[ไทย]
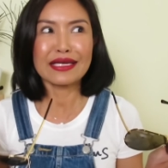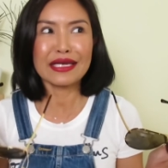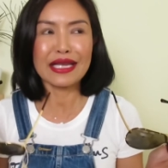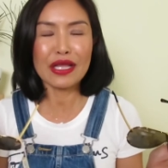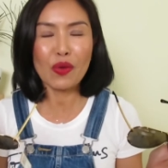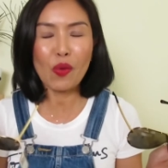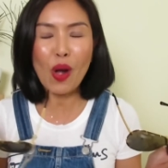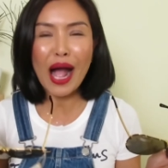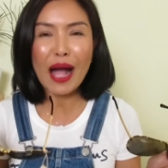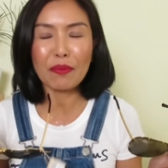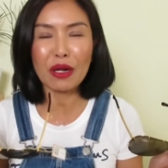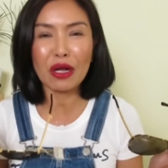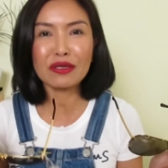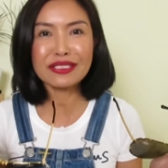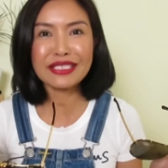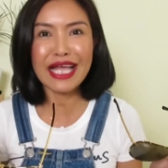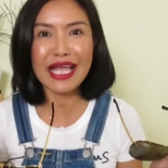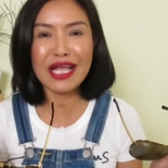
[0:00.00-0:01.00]
ในความ
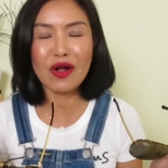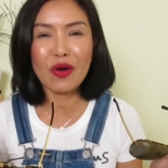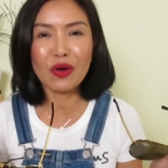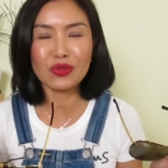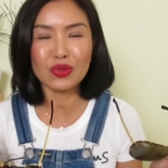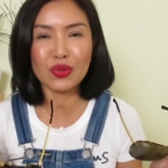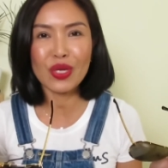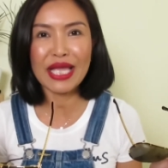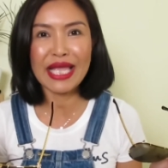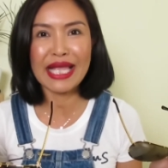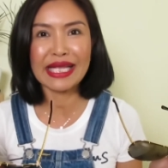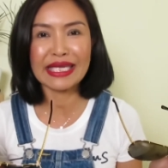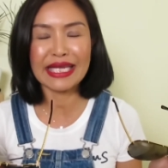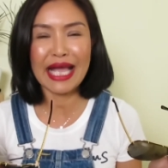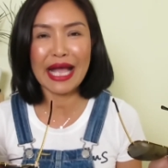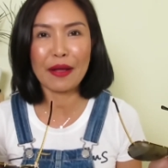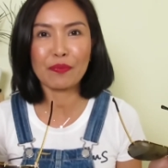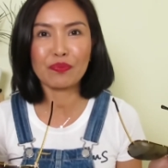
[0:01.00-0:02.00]
เข้าใจของตัวเอง
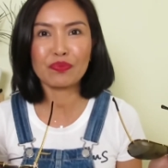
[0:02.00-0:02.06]
เนี่ย